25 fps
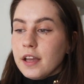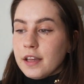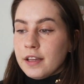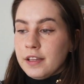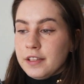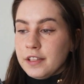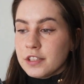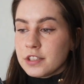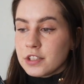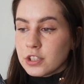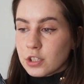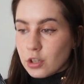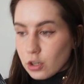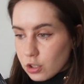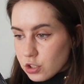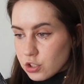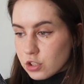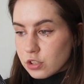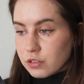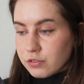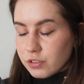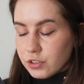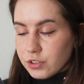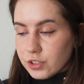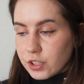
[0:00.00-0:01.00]
E, jeśli chodzi
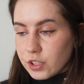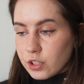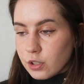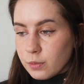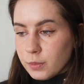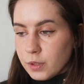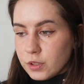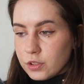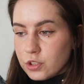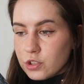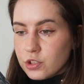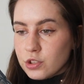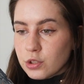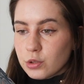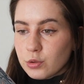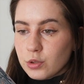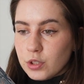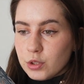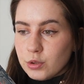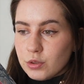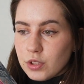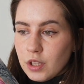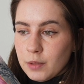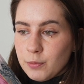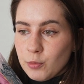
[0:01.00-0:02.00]
o wątek romantycznych
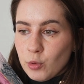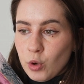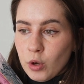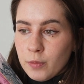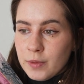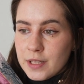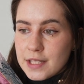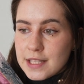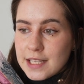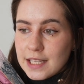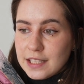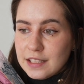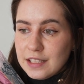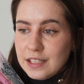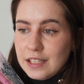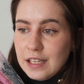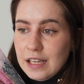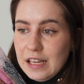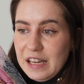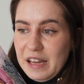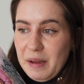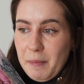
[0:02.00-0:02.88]
który tutaj był obiecany.